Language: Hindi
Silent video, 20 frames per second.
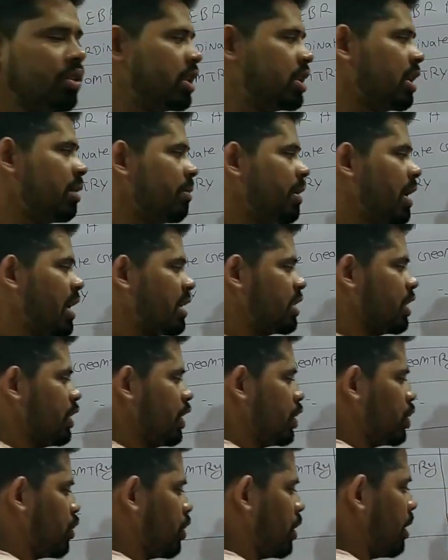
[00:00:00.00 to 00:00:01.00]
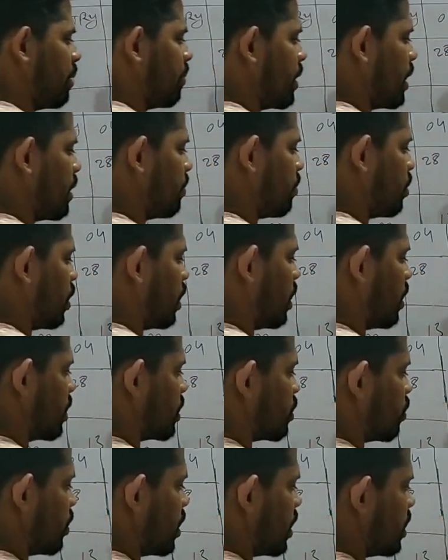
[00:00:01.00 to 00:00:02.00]
जैसे हम यहाँ से नेचुरल नंबर हम
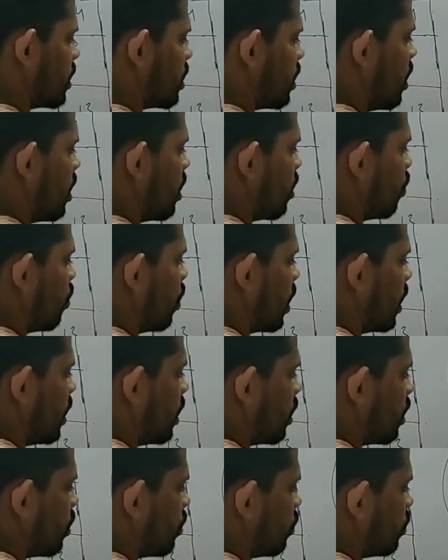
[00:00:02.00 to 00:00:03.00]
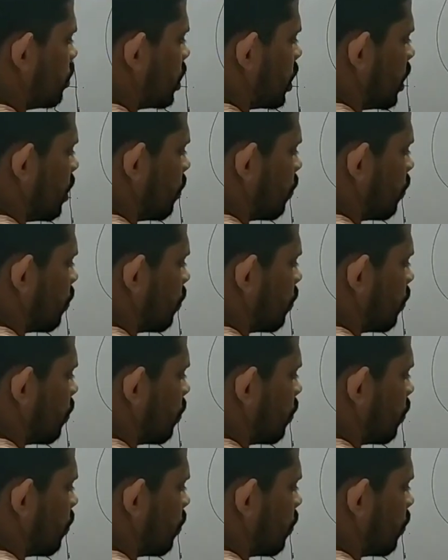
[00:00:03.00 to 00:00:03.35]
बोले स्टूडेंट्स वन टू